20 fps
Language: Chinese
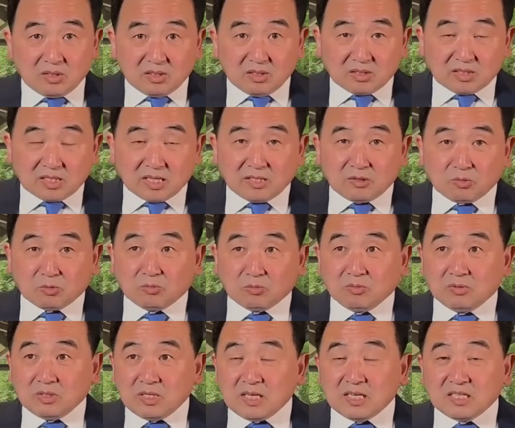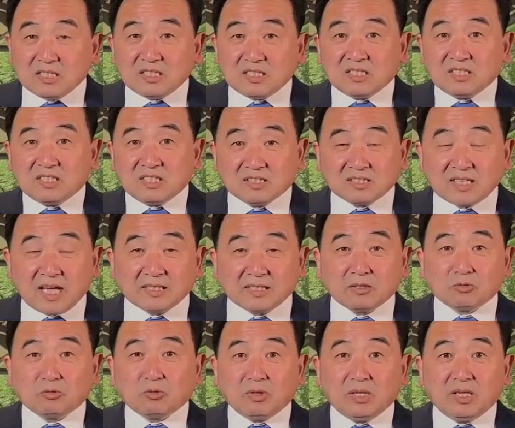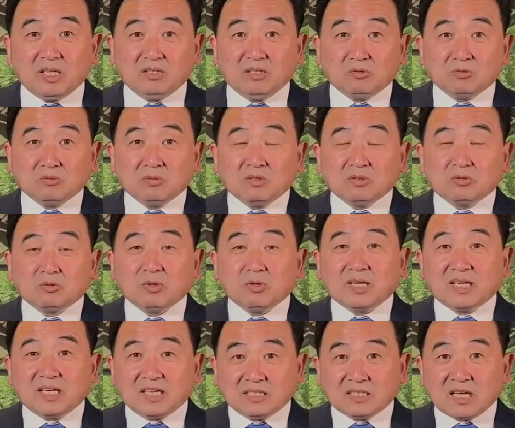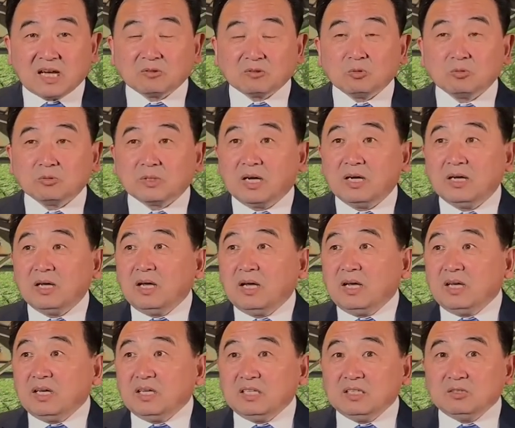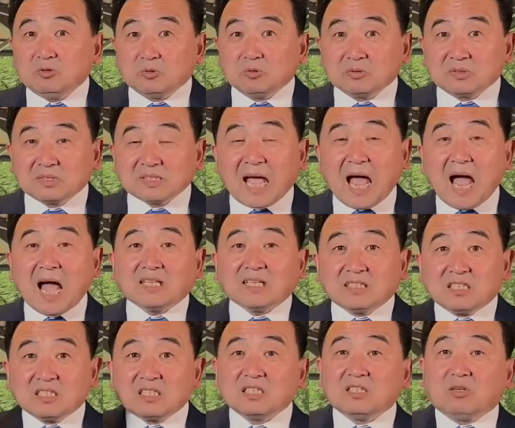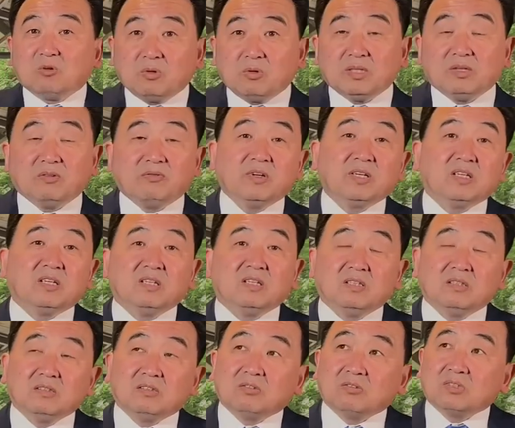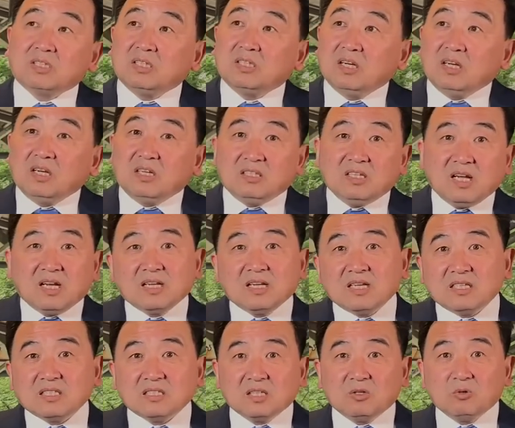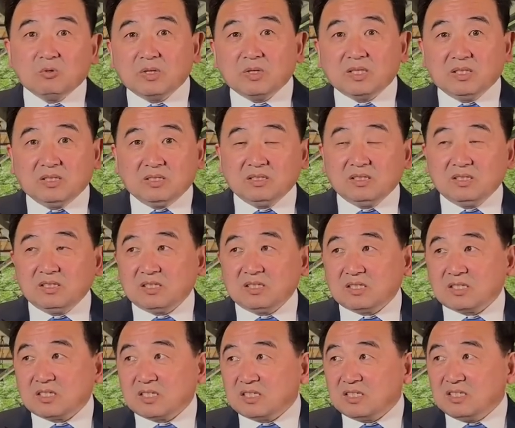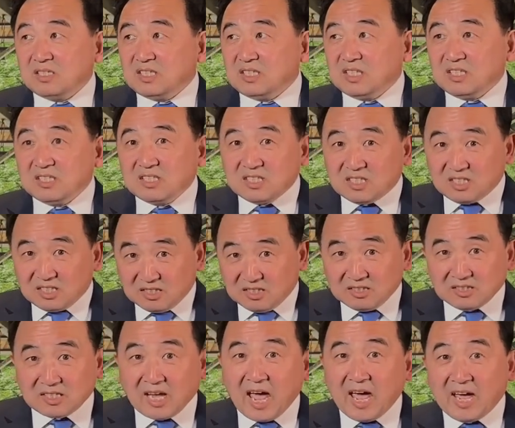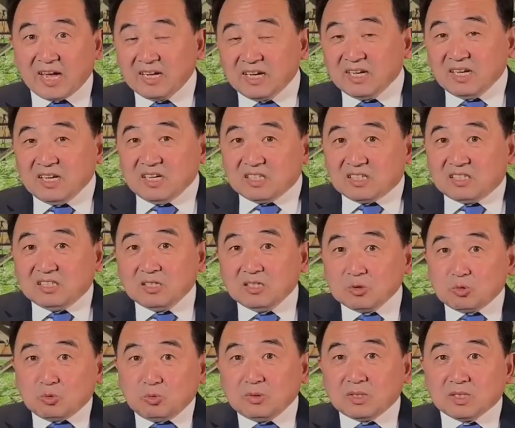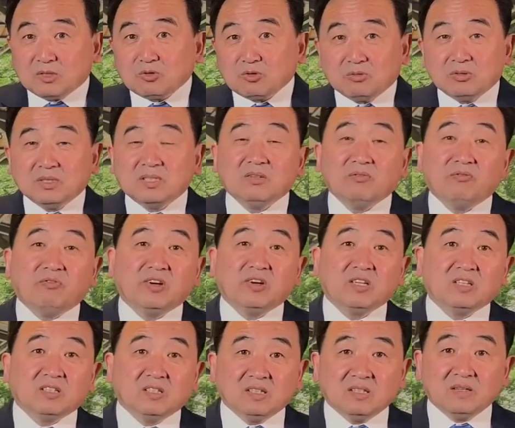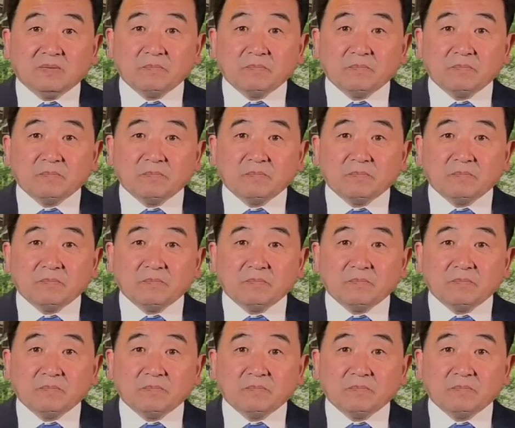这种意识形态的对立中、对垒当中的一种大的社会的风格，就是人类社会世界形态格局的重新风格，